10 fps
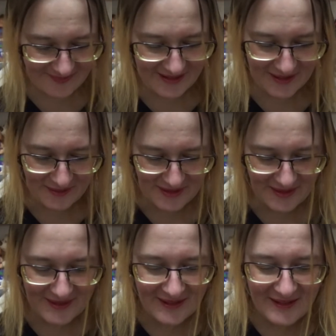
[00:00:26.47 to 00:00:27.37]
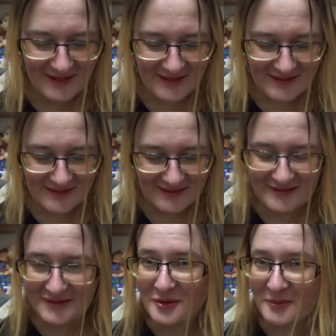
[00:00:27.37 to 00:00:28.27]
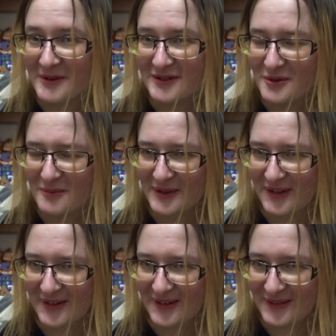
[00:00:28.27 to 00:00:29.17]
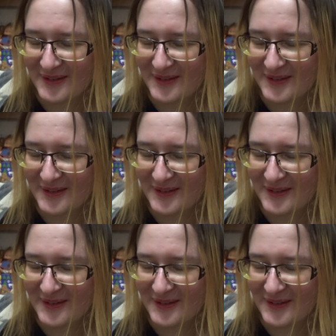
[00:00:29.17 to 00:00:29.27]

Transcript: соответственно э, купе днем варенья.